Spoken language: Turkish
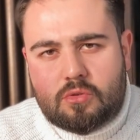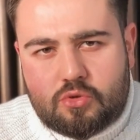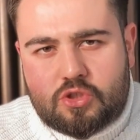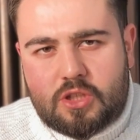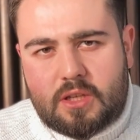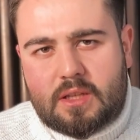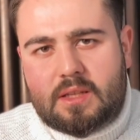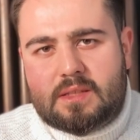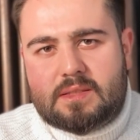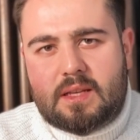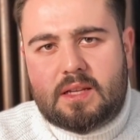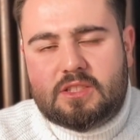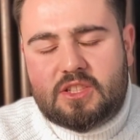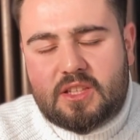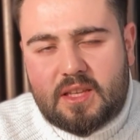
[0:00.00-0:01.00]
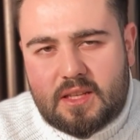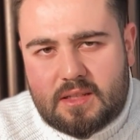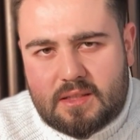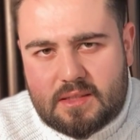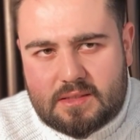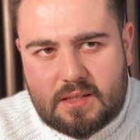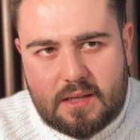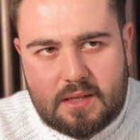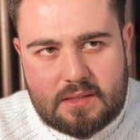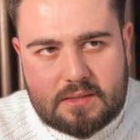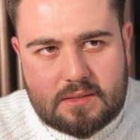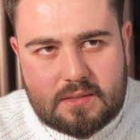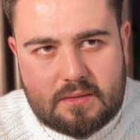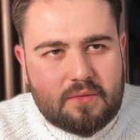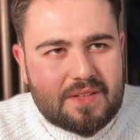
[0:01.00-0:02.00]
Bu şekilde sadece yerinde sayarsın.